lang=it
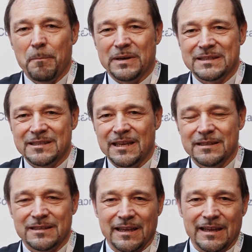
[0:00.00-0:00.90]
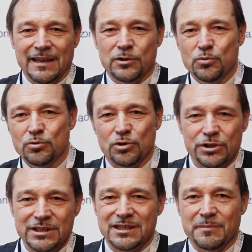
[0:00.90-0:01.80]
paziente e tutto il
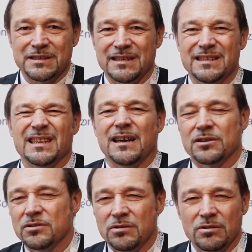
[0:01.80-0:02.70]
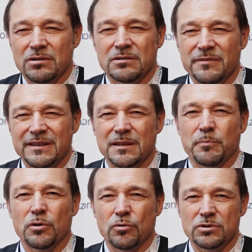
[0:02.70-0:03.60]
sistema sanitario diventi
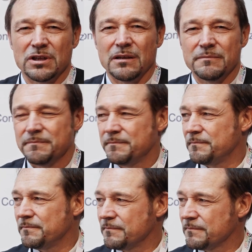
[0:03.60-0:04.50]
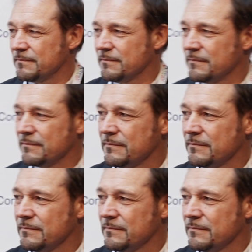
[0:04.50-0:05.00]
poco utile. Bene,